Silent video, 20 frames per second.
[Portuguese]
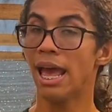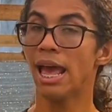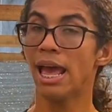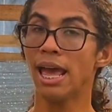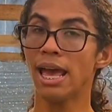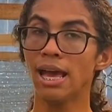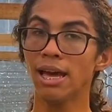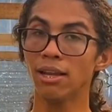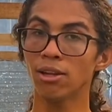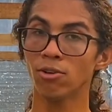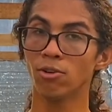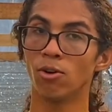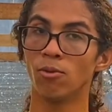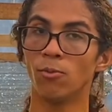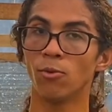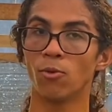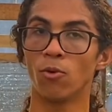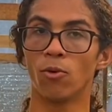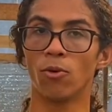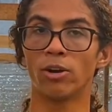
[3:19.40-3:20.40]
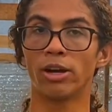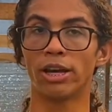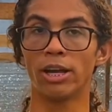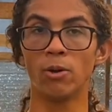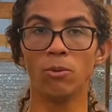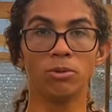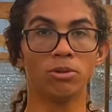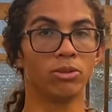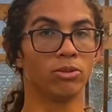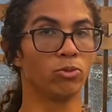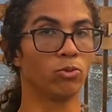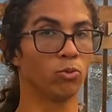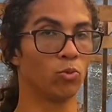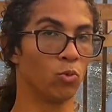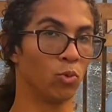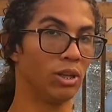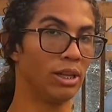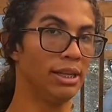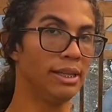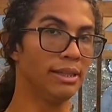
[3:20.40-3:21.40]
Ela, como qualquer outra
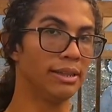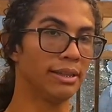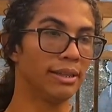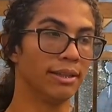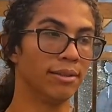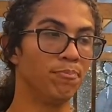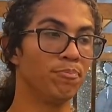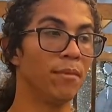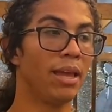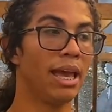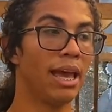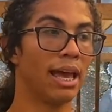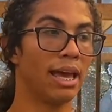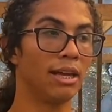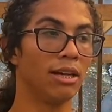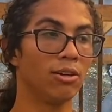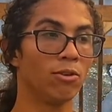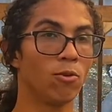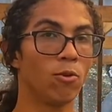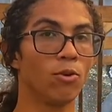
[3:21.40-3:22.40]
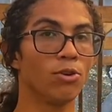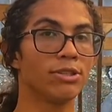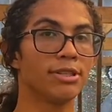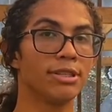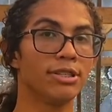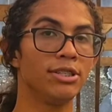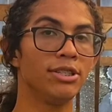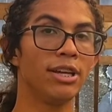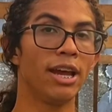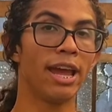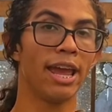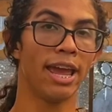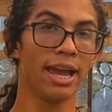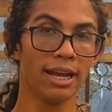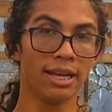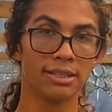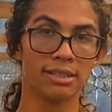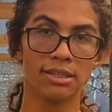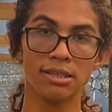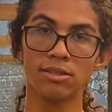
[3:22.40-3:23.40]
suculenta, ela gosta de
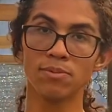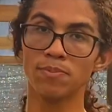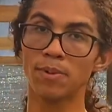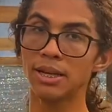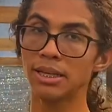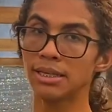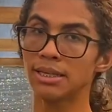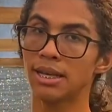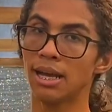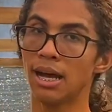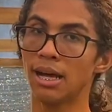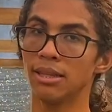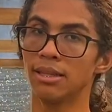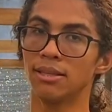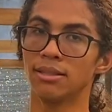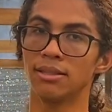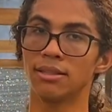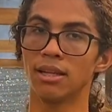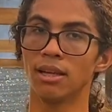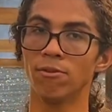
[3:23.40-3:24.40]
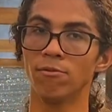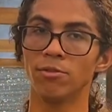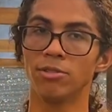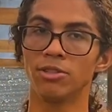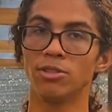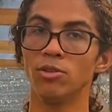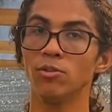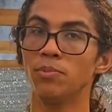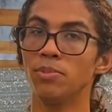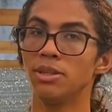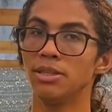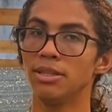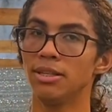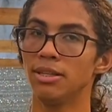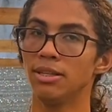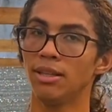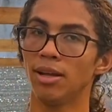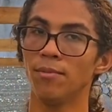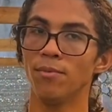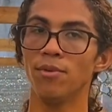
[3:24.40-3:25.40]
regas espaçadas, tá? Você não precisa
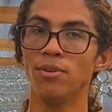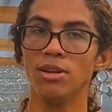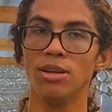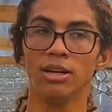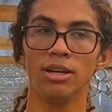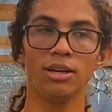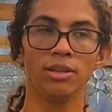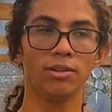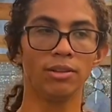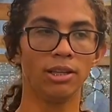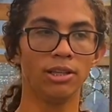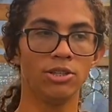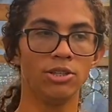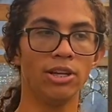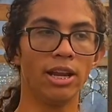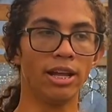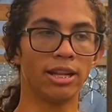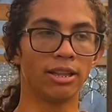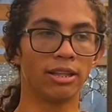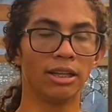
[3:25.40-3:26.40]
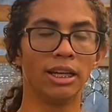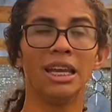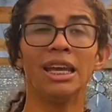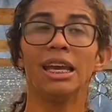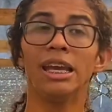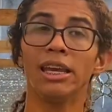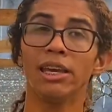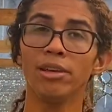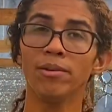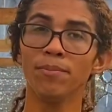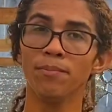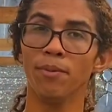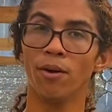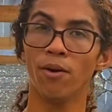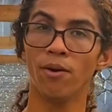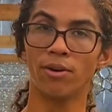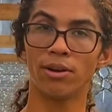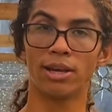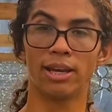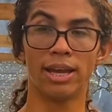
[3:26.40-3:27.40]
estar tá molhando ela direto.
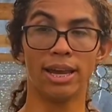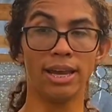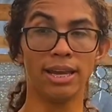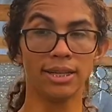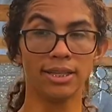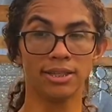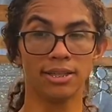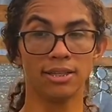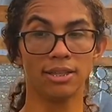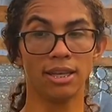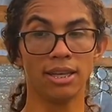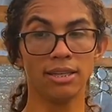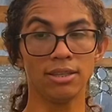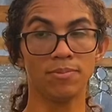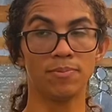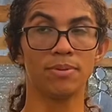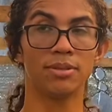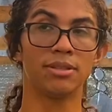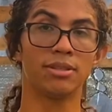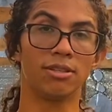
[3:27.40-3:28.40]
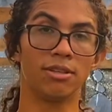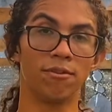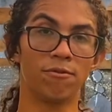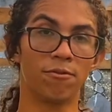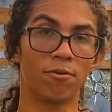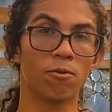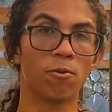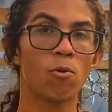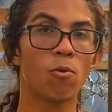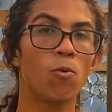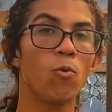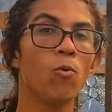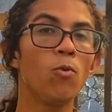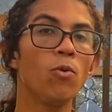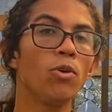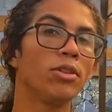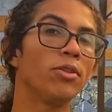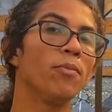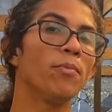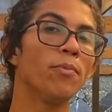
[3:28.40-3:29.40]
Embora essa em específico
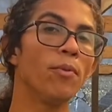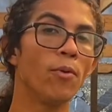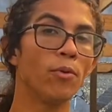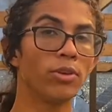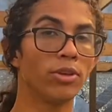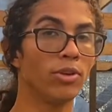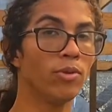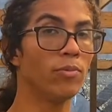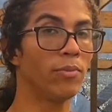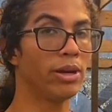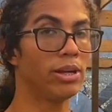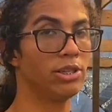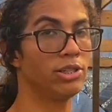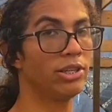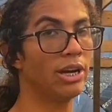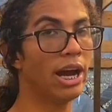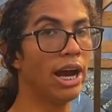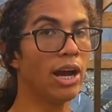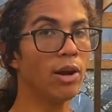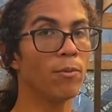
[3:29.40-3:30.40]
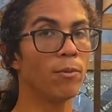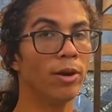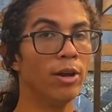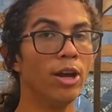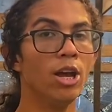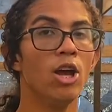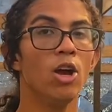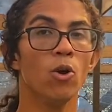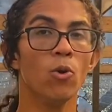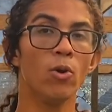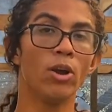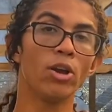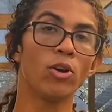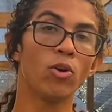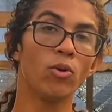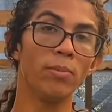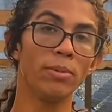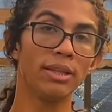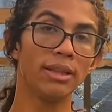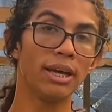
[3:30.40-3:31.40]
curta um pouquinho mais de água, o
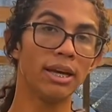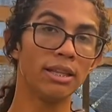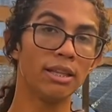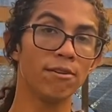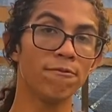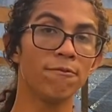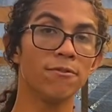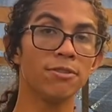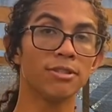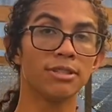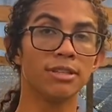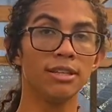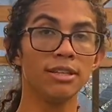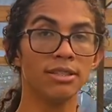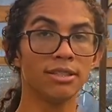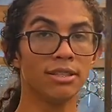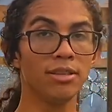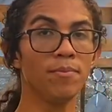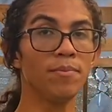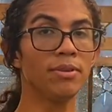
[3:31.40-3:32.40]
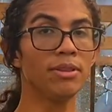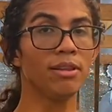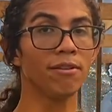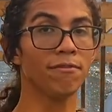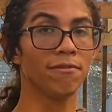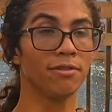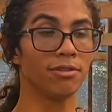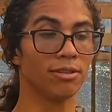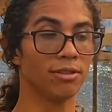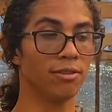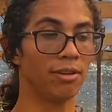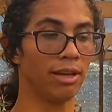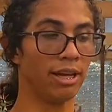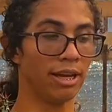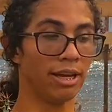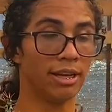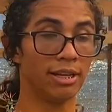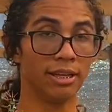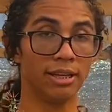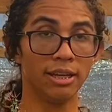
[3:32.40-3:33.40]
recomendado é você sempre estar tá fazendo a
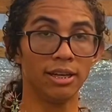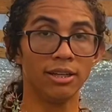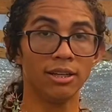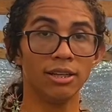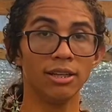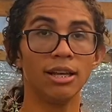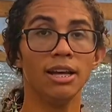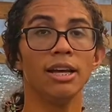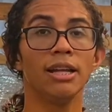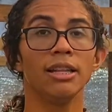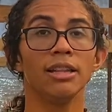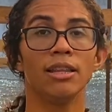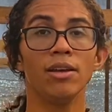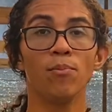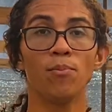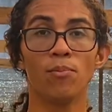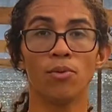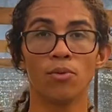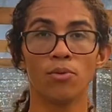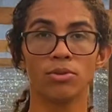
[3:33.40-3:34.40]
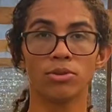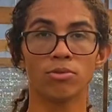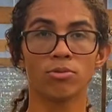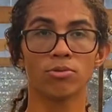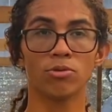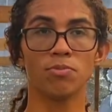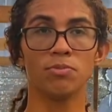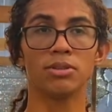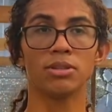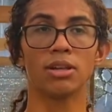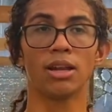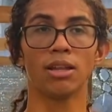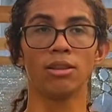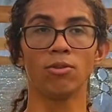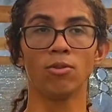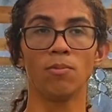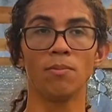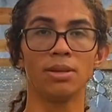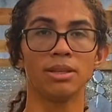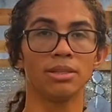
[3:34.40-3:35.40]
rega nela depois que o substrato
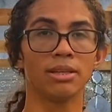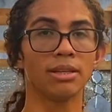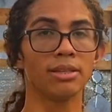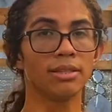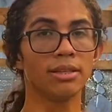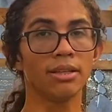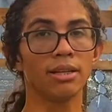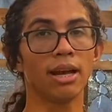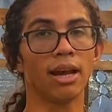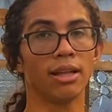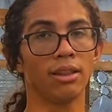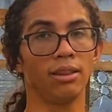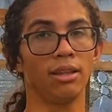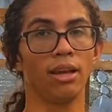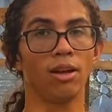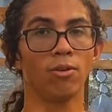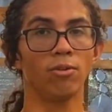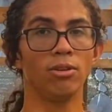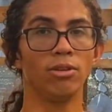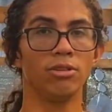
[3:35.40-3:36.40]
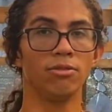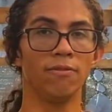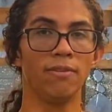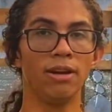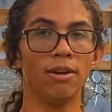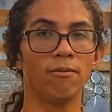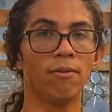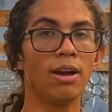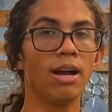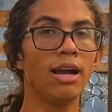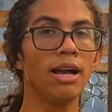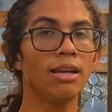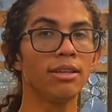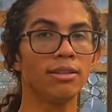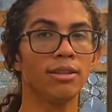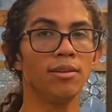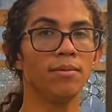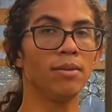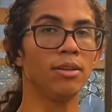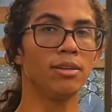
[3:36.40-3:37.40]
começar a secar, tá? Quando tiver quase
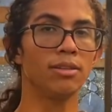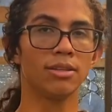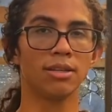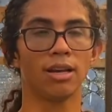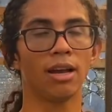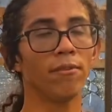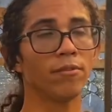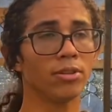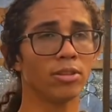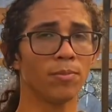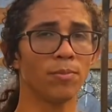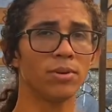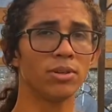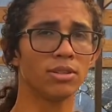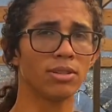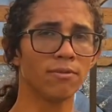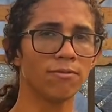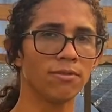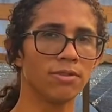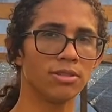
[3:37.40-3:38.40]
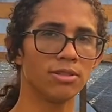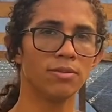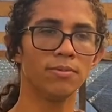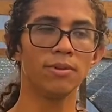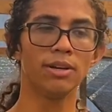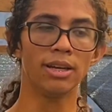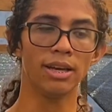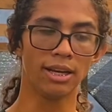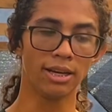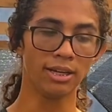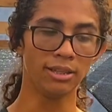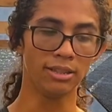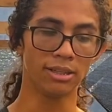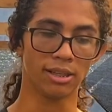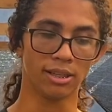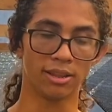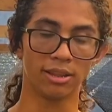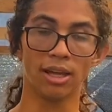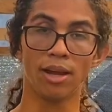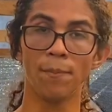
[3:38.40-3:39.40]
terminando de secar, você pode estar tá fazendo uma rega
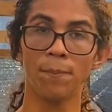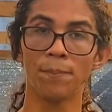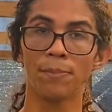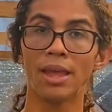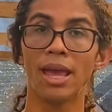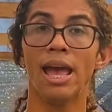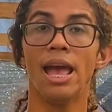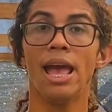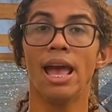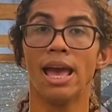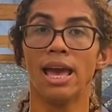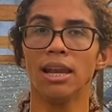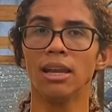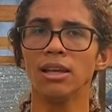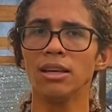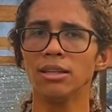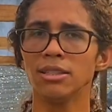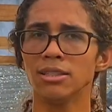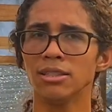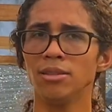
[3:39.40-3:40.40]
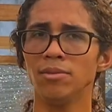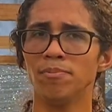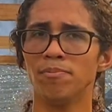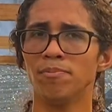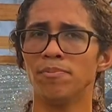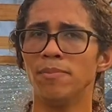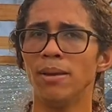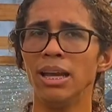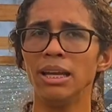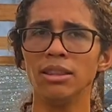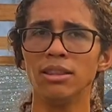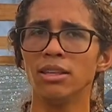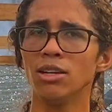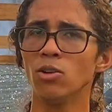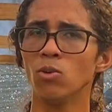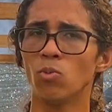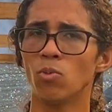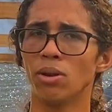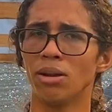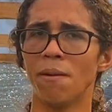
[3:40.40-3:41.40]
nela, tá? Ela é assim, bem
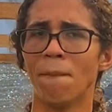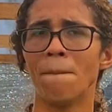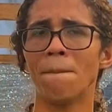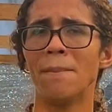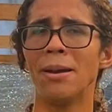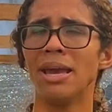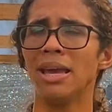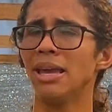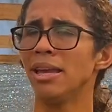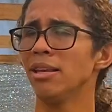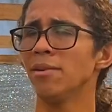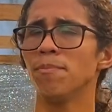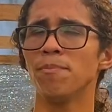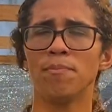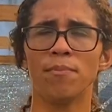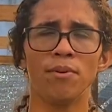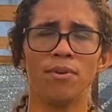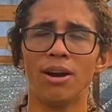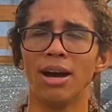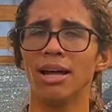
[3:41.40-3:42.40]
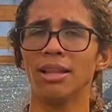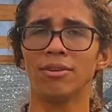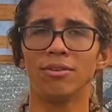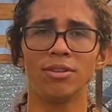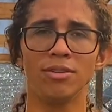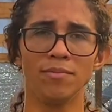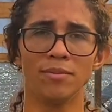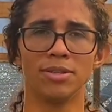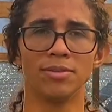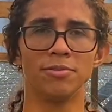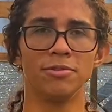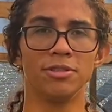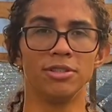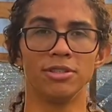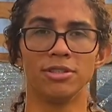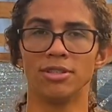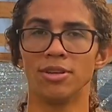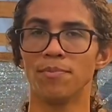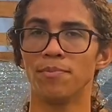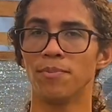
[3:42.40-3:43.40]
tranquila, bem porradona mesmo, gente.
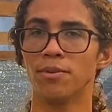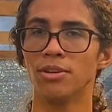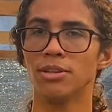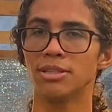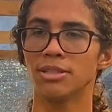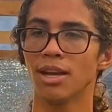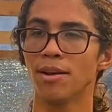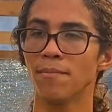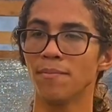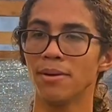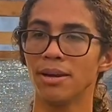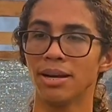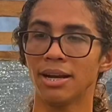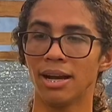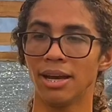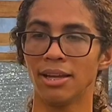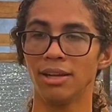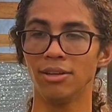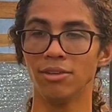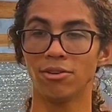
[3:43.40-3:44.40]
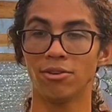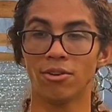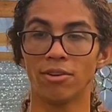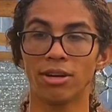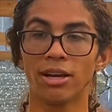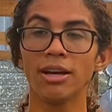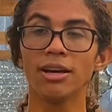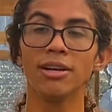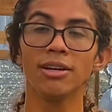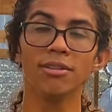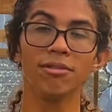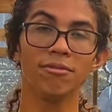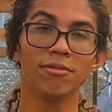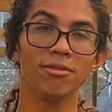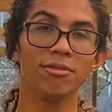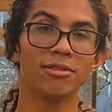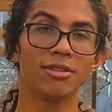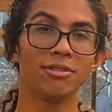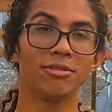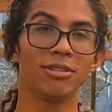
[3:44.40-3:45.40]
Você pode sapecar ela em qualquer canto
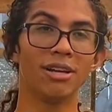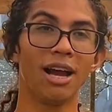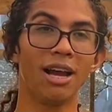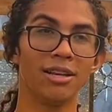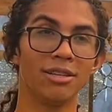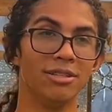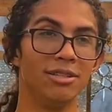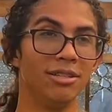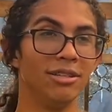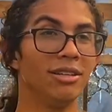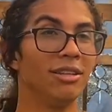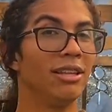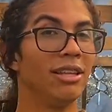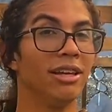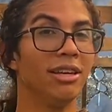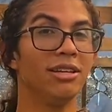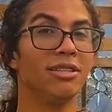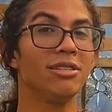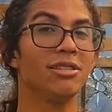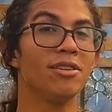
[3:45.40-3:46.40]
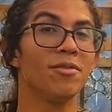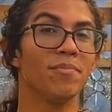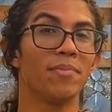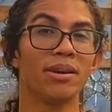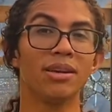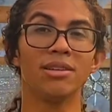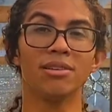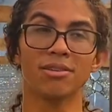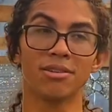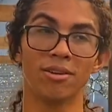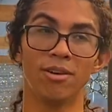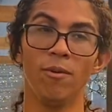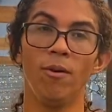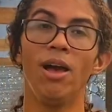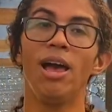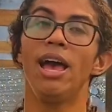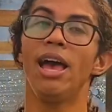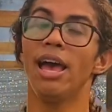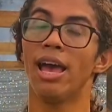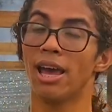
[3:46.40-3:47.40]
do teu jardim, que desde que pegue sol,
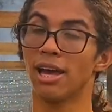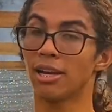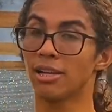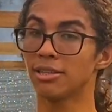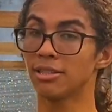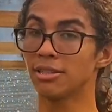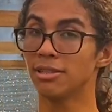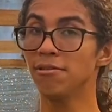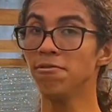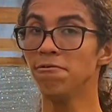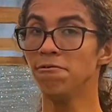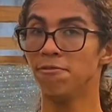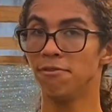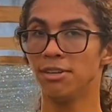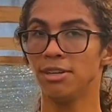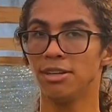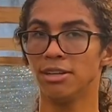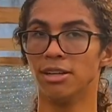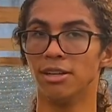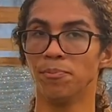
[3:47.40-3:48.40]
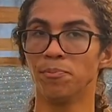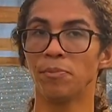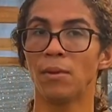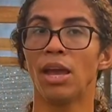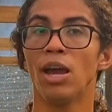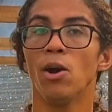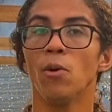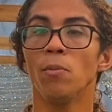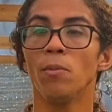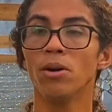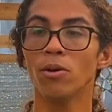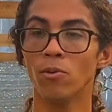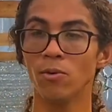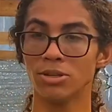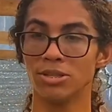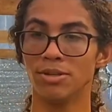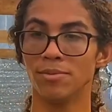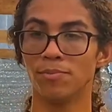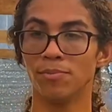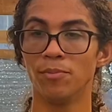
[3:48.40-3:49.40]
ela se vira. Uma
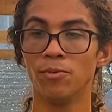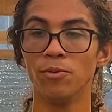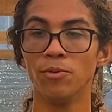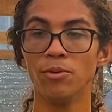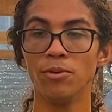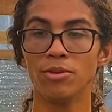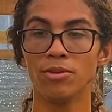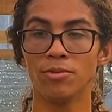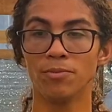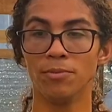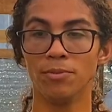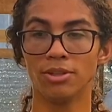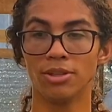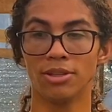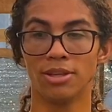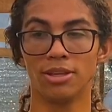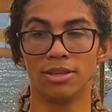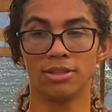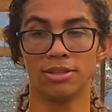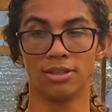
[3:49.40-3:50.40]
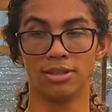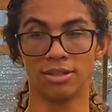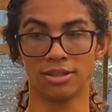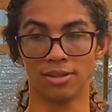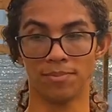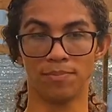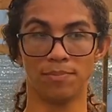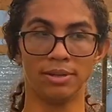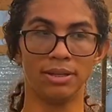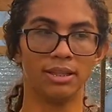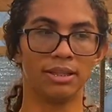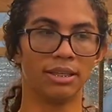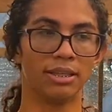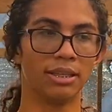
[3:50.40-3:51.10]
coisa muito, muito interessante dessa planta